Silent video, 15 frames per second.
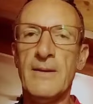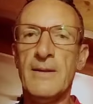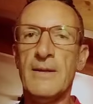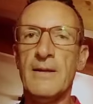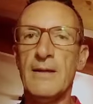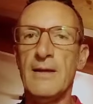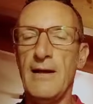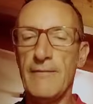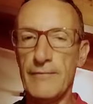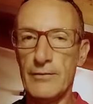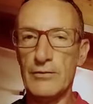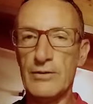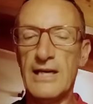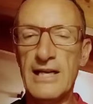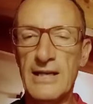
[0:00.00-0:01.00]

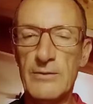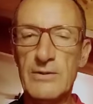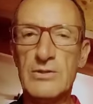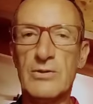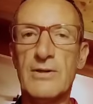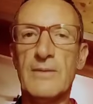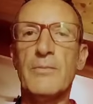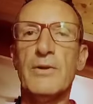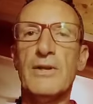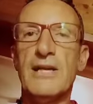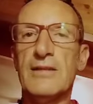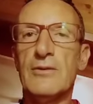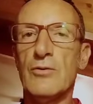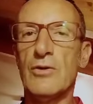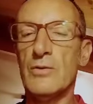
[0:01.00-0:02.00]
affrontare questo campionato
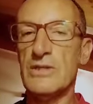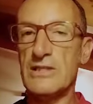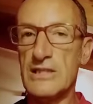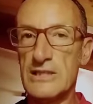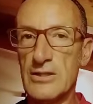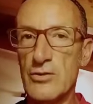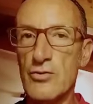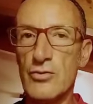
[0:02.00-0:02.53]
e questa stagione